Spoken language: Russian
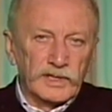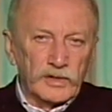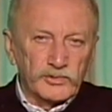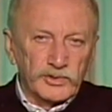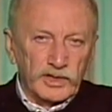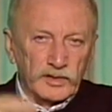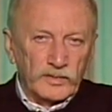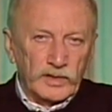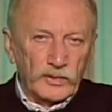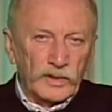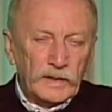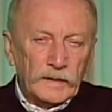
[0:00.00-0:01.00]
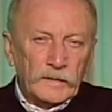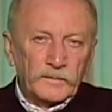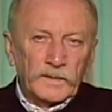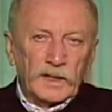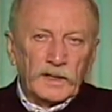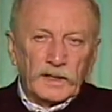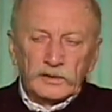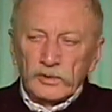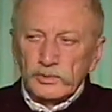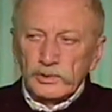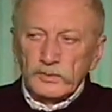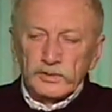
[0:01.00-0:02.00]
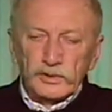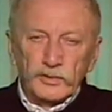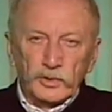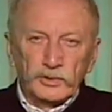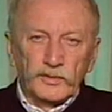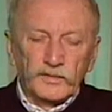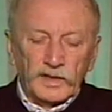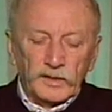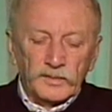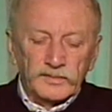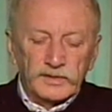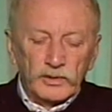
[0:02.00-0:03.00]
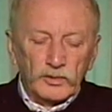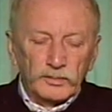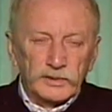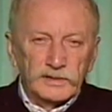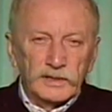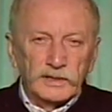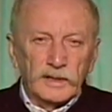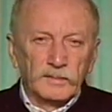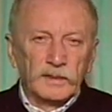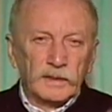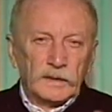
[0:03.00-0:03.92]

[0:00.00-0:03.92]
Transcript: Я уж не говорю Э, о том, что вы живете в Кемеровской области, там